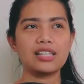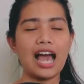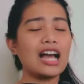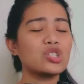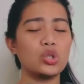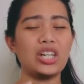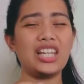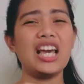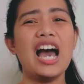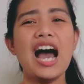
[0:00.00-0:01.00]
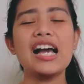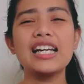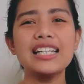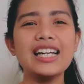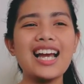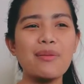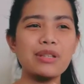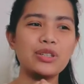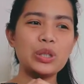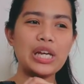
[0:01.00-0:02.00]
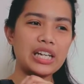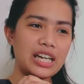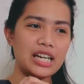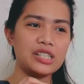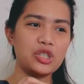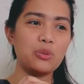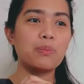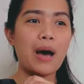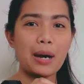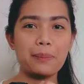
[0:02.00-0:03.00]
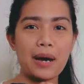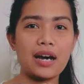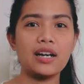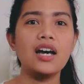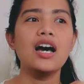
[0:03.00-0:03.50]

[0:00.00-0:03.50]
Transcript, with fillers: actually, ang ginagamit ko lang, guys, yung backpack.